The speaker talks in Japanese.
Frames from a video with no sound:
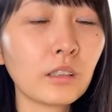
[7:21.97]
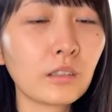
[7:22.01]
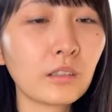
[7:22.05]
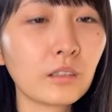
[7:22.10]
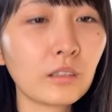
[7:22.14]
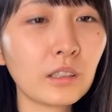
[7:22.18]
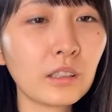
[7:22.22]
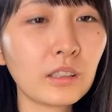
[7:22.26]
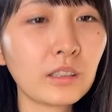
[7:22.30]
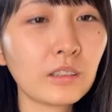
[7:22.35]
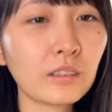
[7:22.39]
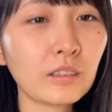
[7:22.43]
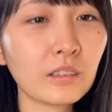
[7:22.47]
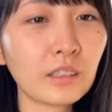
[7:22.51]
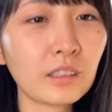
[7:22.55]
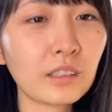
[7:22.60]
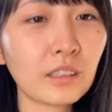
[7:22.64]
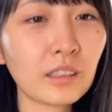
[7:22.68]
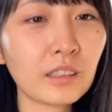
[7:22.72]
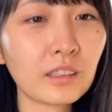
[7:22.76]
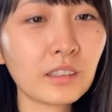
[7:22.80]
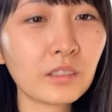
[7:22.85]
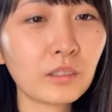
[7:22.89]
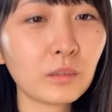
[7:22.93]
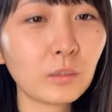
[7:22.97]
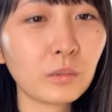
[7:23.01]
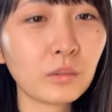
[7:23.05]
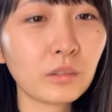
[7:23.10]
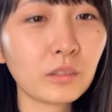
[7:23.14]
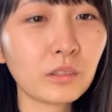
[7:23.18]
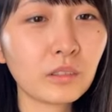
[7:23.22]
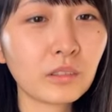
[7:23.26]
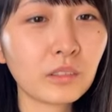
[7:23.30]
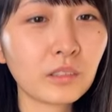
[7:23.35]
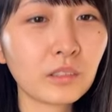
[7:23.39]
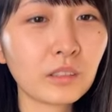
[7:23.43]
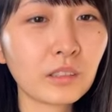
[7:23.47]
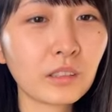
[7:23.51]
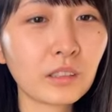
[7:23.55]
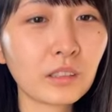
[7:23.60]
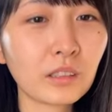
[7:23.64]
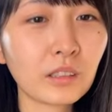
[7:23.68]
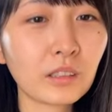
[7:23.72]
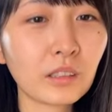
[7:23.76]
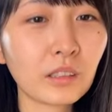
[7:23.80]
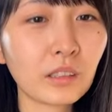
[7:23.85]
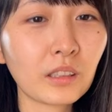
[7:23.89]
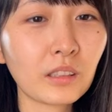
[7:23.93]
去年より大丈夫って言っ
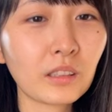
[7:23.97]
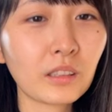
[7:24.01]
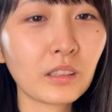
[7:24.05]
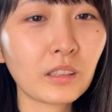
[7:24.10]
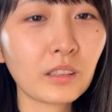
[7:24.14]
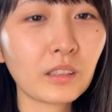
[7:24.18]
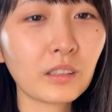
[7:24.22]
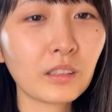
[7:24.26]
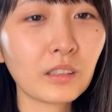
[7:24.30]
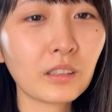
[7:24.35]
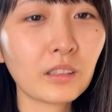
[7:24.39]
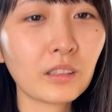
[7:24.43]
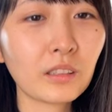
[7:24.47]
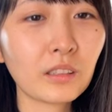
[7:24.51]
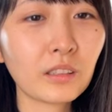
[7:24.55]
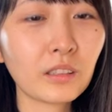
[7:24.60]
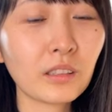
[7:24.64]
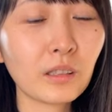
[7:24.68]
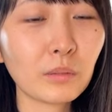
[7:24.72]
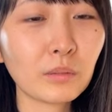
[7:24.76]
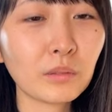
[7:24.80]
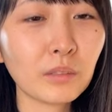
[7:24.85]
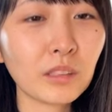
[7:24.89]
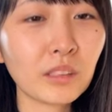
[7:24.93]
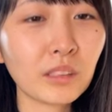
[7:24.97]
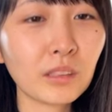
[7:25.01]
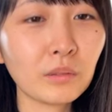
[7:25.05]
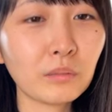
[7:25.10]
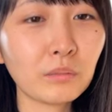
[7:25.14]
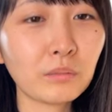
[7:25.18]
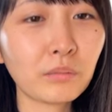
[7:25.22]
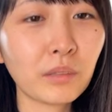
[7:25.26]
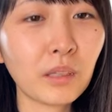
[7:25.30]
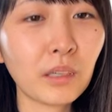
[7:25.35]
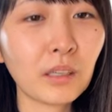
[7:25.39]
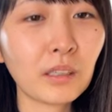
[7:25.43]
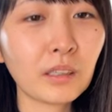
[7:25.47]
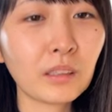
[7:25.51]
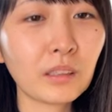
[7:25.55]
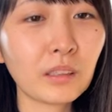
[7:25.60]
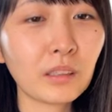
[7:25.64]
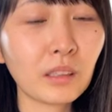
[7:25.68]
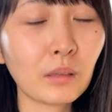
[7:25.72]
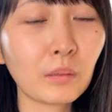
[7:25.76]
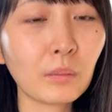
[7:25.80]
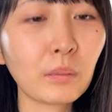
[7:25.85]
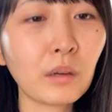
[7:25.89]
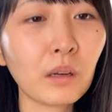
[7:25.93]
ててでも心配っ
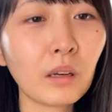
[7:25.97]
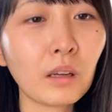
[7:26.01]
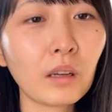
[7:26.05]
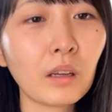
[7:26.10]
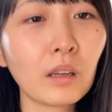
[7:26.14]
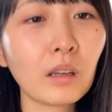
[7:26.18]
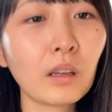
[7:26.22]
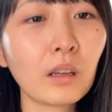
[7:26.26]
てやっぱ